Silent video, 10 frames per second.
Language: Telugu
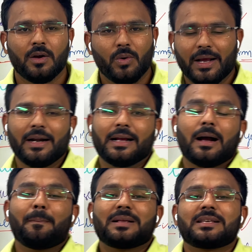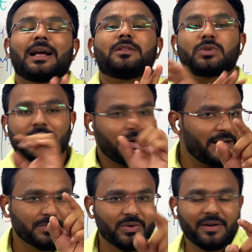ఓకేనండి కంపల్సరీగా అది ఒకసారి
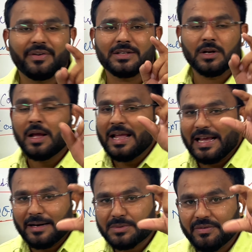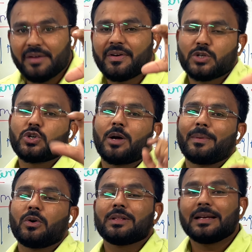ఎన్ఎంసీ వెరిఫికేషన్ ఎన్ఎంసీ వెరిఫికేషన్
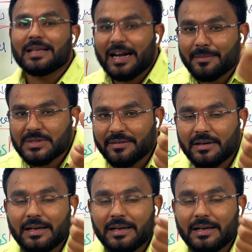డాక్యుమెంట్ ఉంటుంది ఎన్ఎంసీ